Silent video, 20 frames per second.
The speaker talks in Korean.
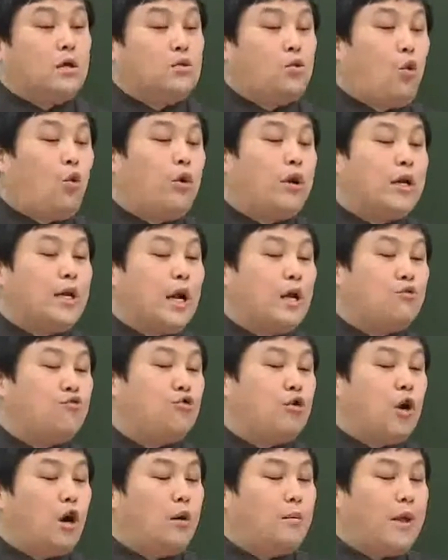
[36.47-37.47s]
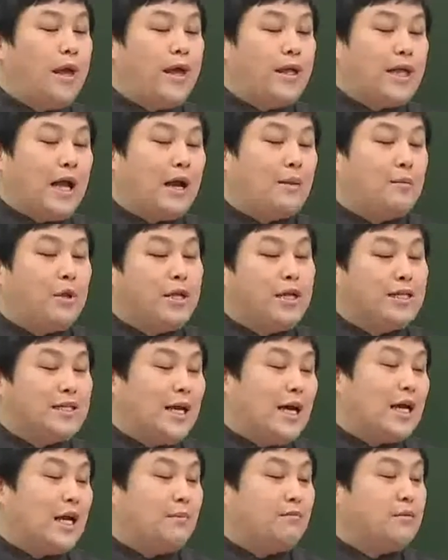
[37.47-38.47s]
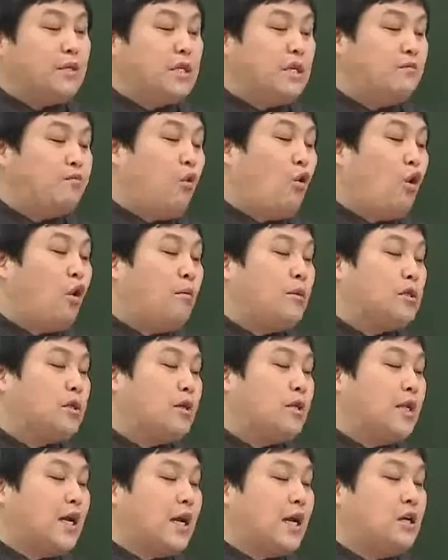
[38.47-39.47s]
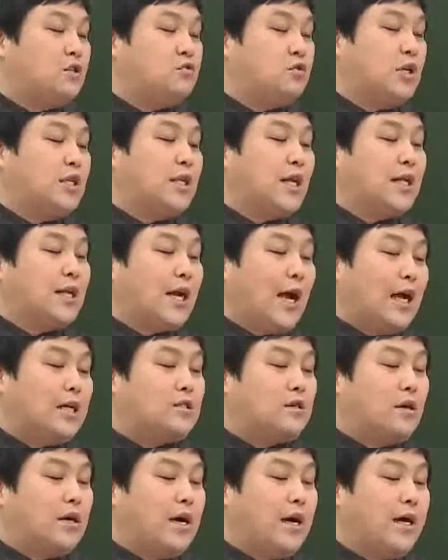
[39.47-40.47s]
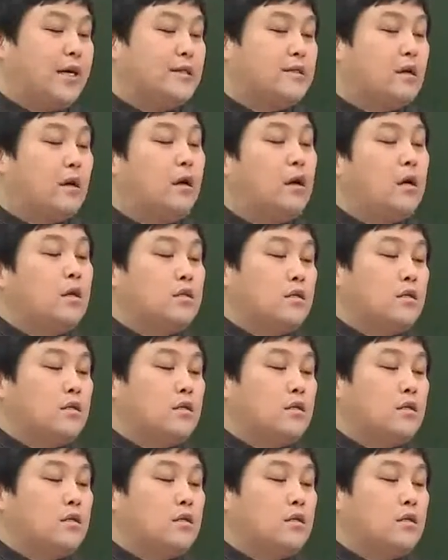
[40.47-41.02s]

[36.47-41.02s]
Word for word: 동일한 위험에 당면한 사람들이 보험을 선택할 수 있다는 가정하에서